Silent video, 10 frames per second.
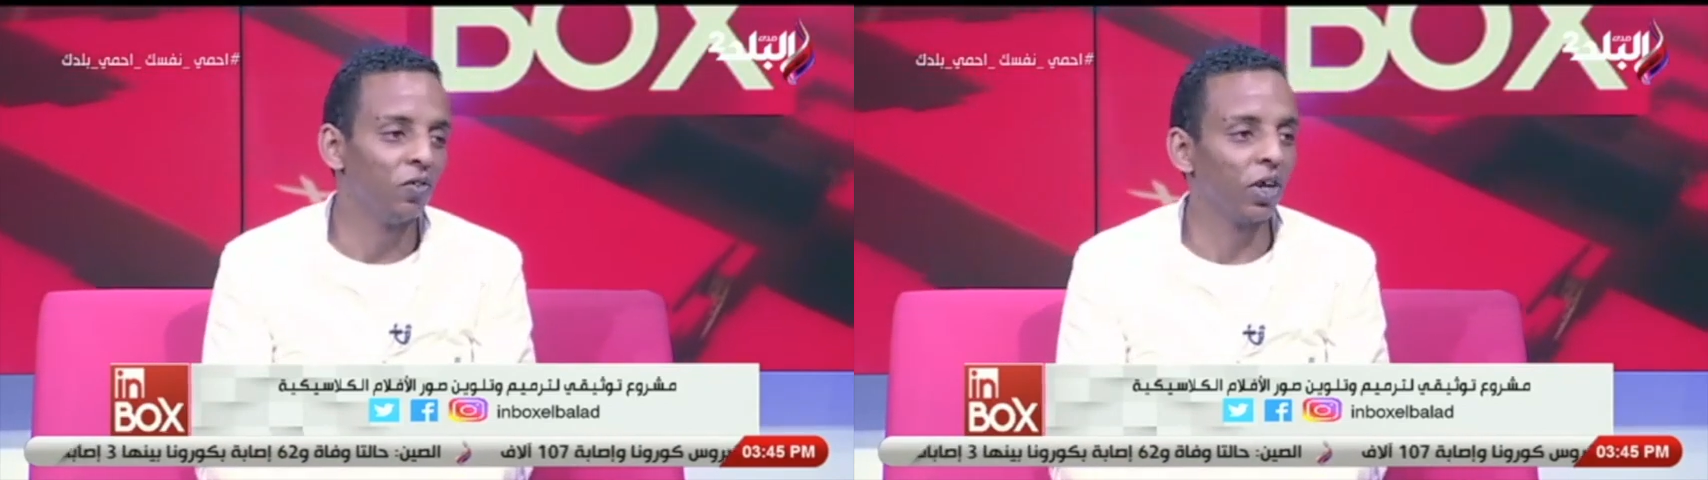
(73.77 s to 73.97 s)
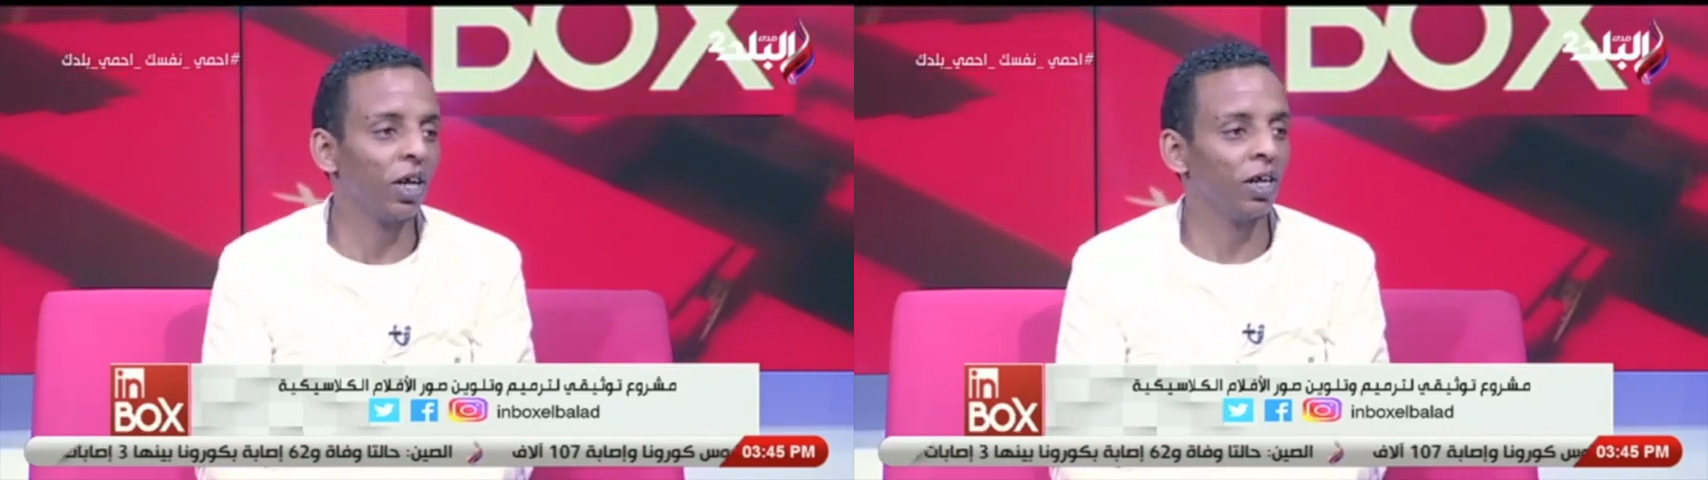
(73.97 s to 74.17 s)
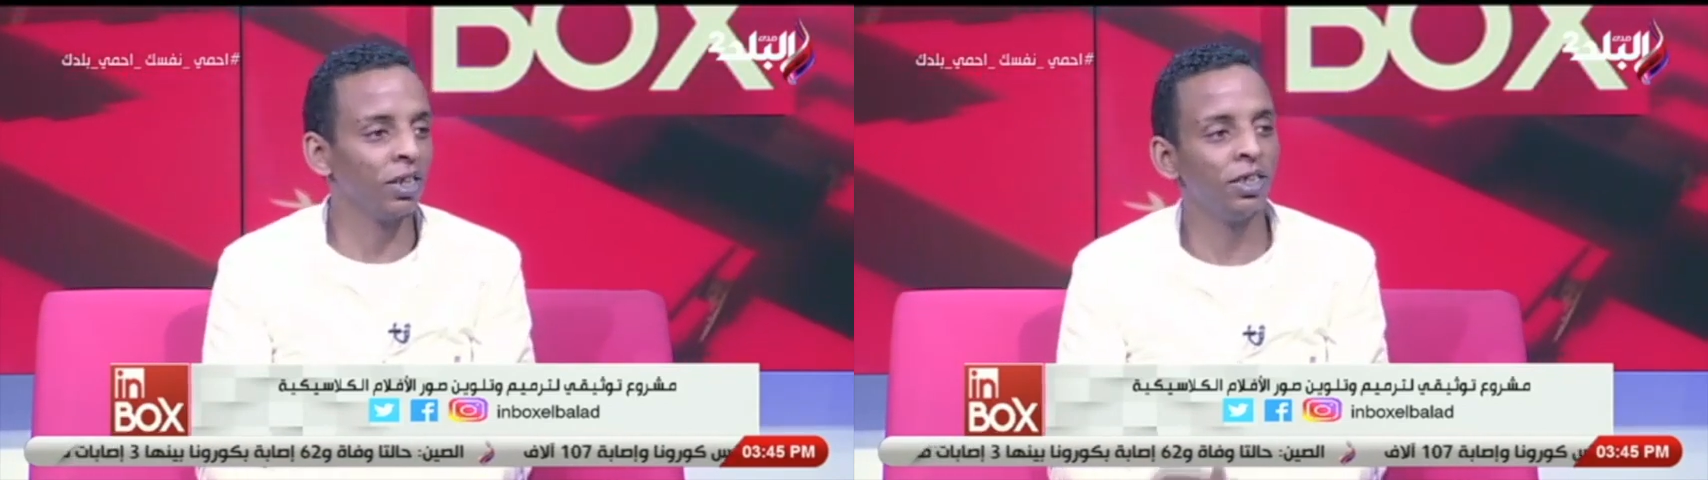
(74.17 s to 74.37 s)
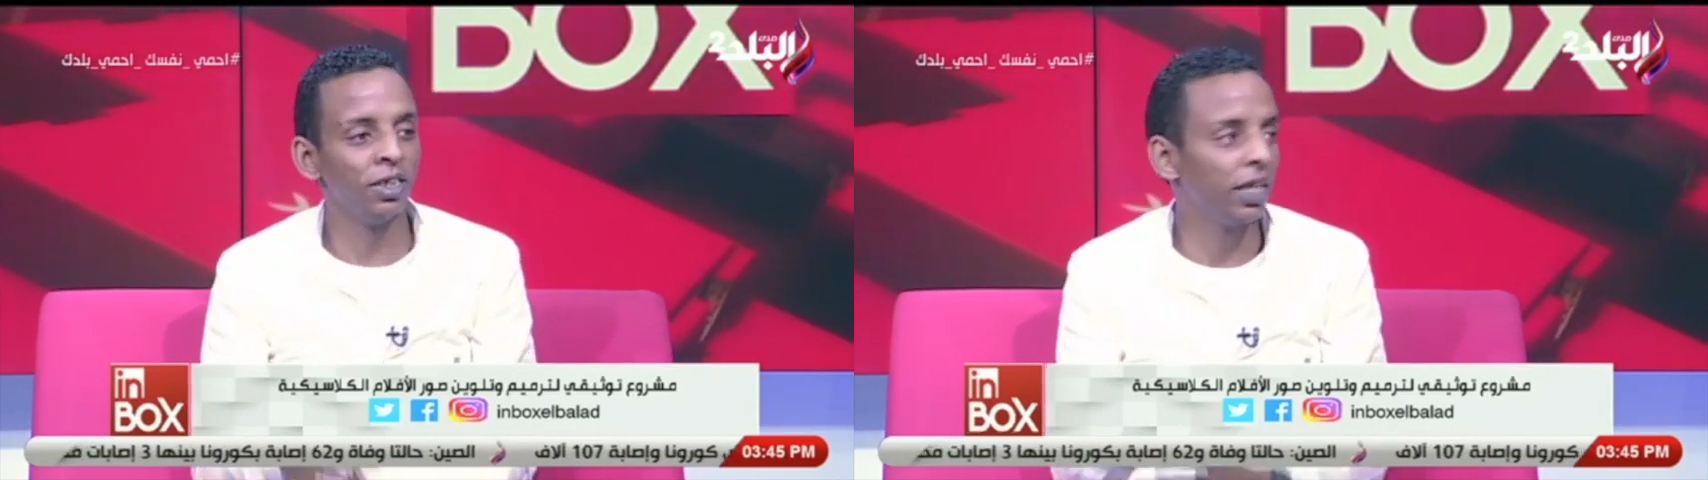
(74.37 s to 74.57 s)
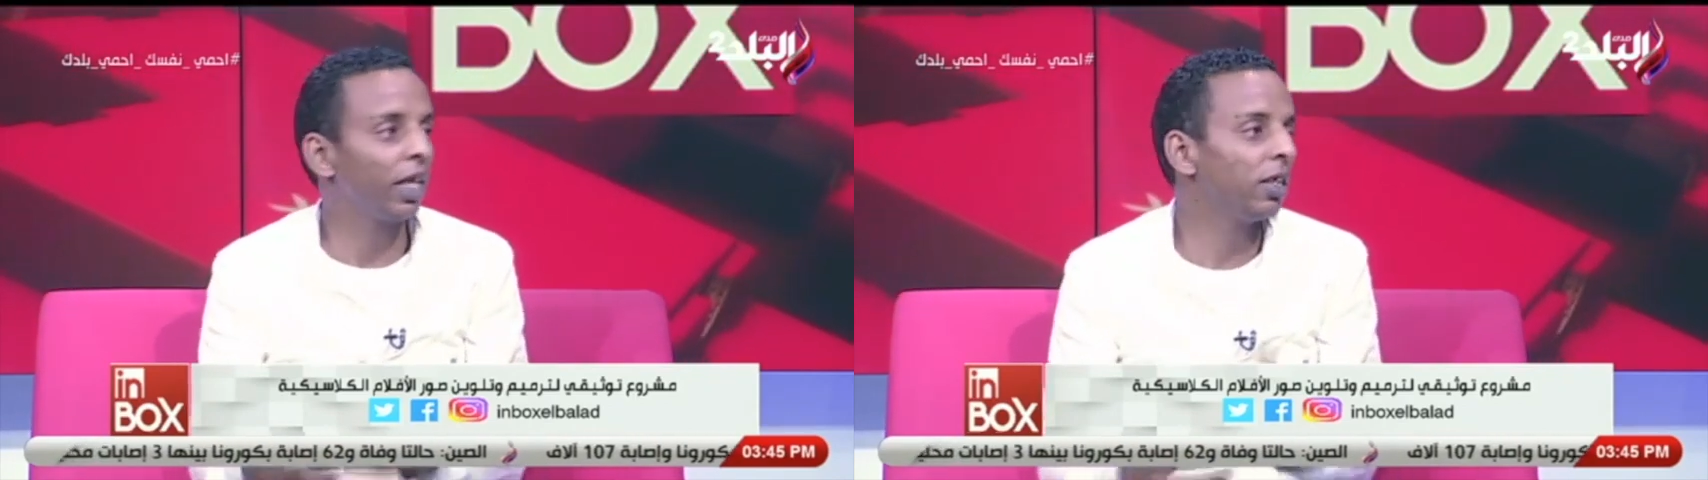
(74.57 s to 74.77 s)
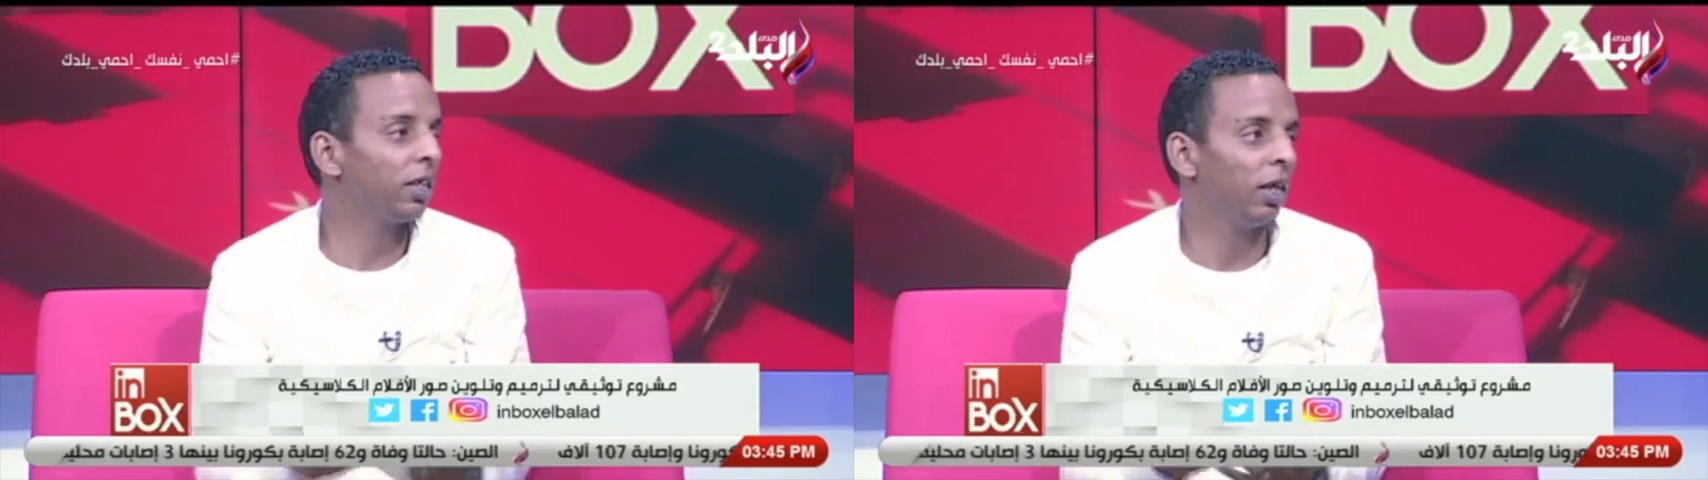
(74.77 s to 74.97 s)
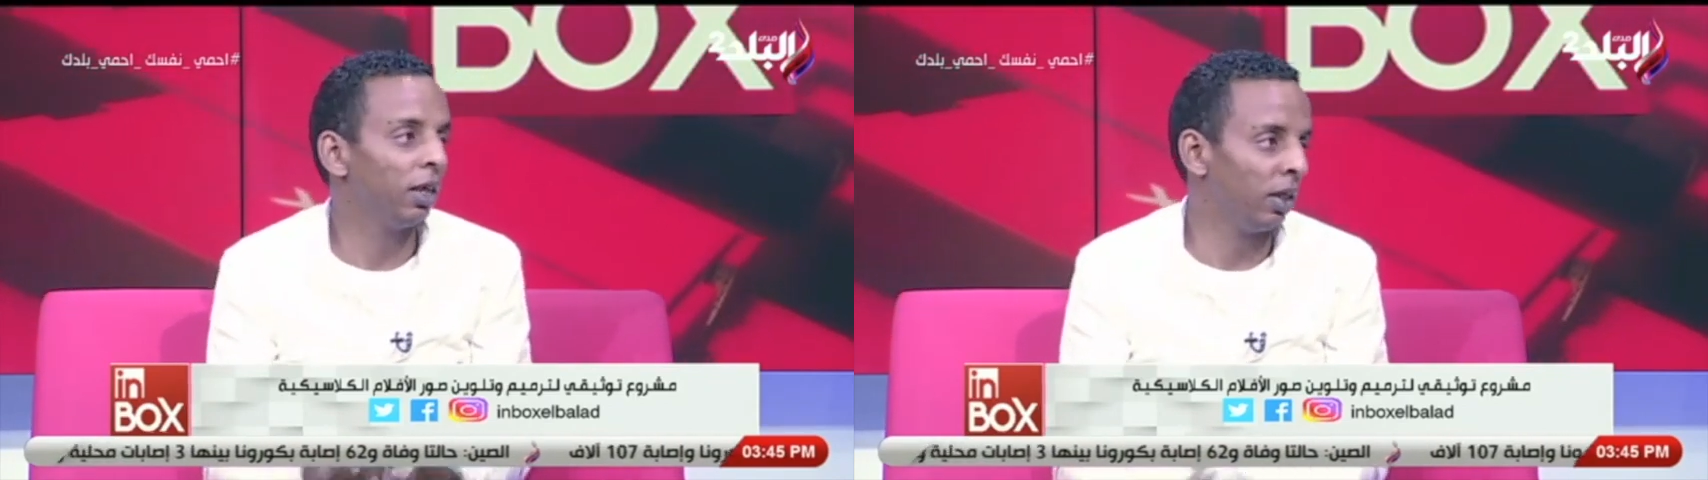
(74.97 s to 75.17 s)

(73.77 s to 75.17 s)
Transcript: فدي كانت